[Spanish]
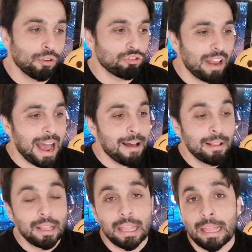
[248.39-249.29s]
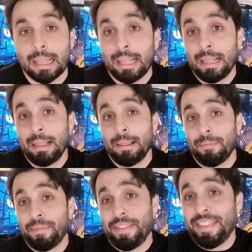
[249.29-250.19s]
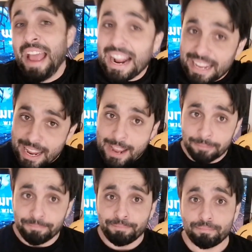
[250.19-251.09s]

O sea, de aquí